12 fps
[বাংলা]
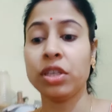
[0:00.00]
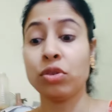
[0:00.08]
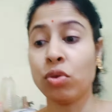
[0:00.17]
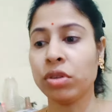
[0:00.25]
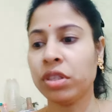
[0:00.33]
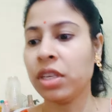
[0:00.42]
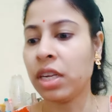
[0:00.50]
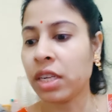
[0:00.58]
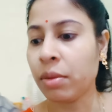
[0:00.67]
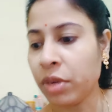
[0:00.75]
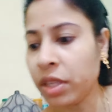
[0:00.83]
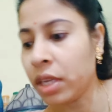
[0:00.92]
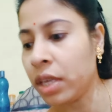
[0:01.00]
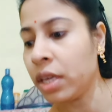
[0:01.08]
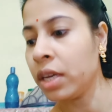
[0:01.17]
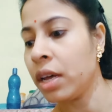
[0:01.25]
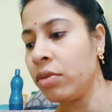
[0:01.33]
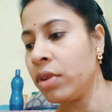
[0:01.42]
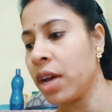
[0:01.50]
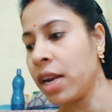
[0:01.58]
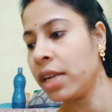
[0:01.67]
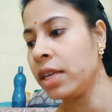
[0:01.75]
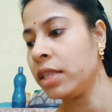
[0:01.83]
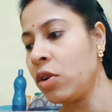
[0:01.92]
তো বসিয়ে সরছি না সামনে থেকে
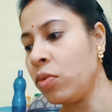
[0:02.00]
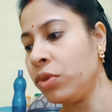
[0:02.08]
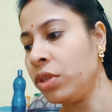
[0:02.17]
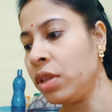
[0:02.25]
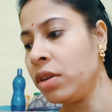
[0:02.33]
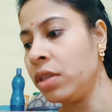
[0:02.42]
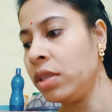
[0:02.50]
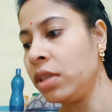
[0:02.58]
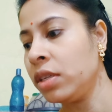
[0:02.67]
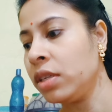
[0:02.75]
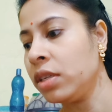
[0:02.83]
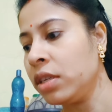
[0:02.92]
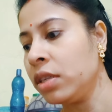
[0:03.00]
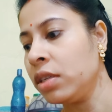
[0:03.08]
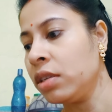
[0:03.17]
কারণ কালকে যা অবস্থা হয়েছে